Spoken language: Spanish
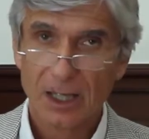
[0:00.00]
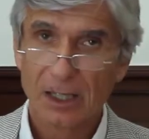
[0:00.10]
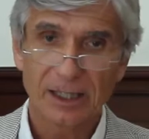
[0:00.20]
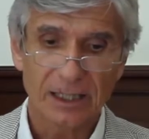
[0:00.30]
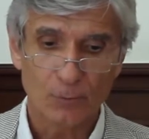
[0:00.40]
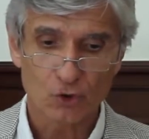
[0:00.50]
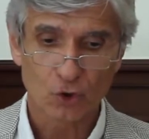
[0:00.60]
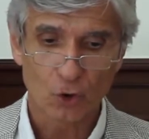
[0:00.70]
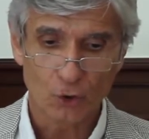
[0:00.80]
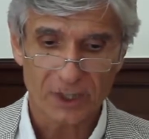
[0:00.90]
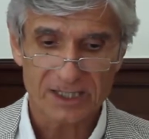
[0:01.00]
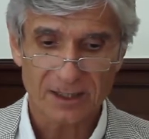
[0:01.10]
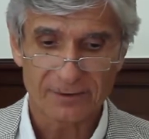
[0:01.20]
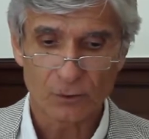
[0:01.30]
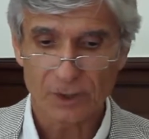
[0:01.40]
Tenemos todo lo que es
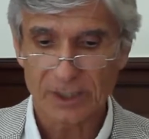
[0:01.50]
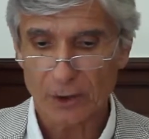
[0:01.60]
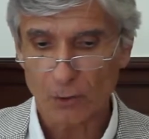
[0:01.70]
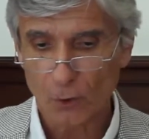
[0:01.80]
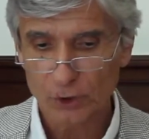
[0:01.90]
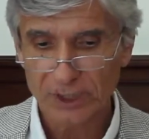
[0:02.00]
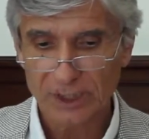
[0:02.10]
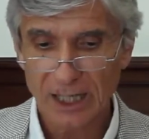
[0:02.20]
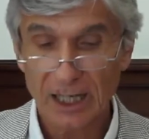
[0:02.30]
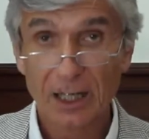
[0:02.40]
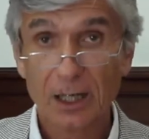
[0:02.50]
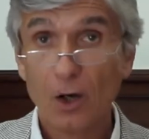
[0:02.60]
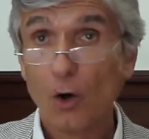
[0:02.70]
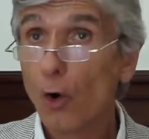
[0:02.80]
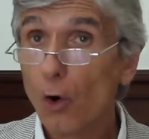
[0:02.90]
la cirugía robótica
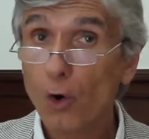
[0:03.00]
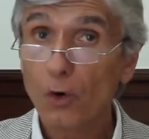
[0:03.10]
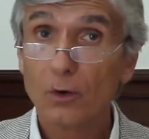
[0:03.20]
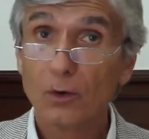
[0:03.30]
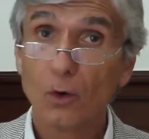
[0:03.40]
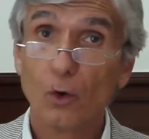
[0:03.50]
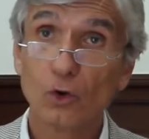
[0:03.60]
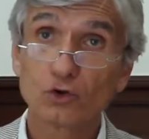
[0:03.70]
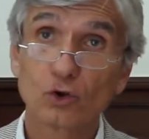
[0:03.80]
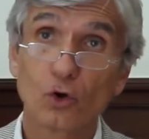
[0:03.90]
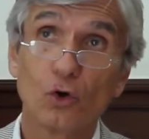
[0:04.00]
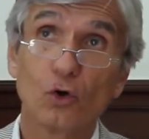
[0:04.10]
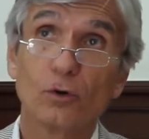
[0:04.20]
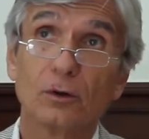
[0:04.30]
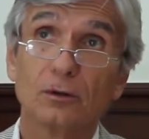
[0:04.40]
o otro,